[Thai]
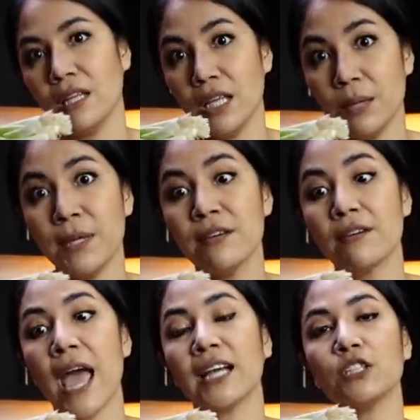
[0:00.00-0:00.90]
อี พี
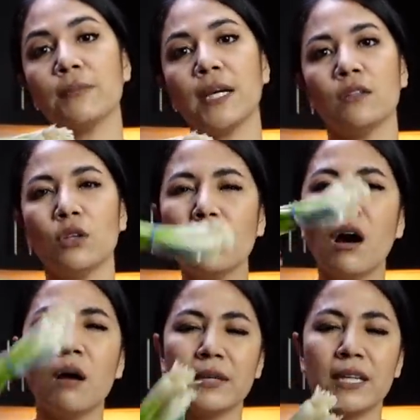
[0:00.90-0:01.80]
แรกใช่ไหมต้นห
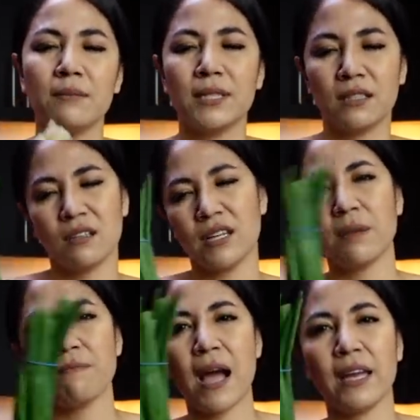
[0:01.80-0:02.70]
อมอันนี้มันก็เล็ก
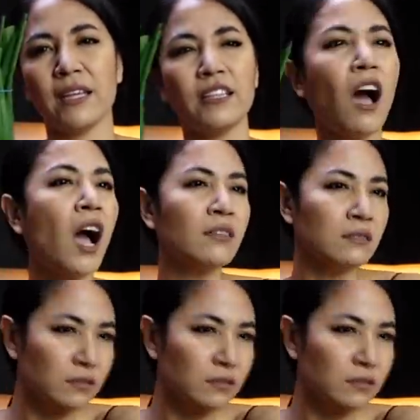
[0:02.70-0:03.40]
ไปน้อง